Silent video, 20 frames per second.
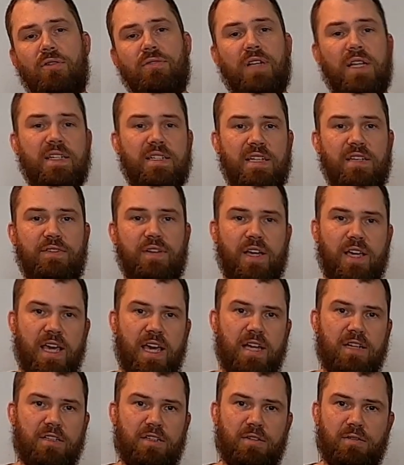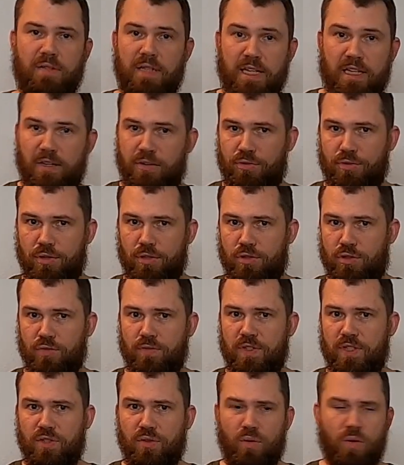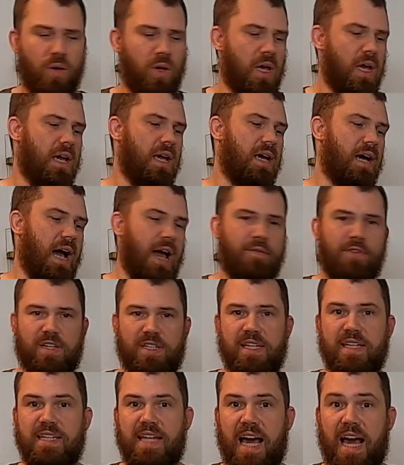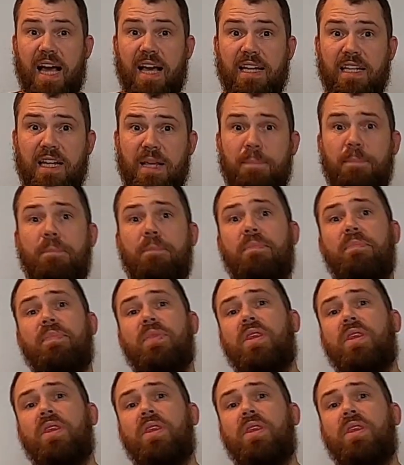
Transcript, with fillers: Und dann ist nicht verkehrt. Ledergürtel sowieso, einfach sehr, sehr angenehm.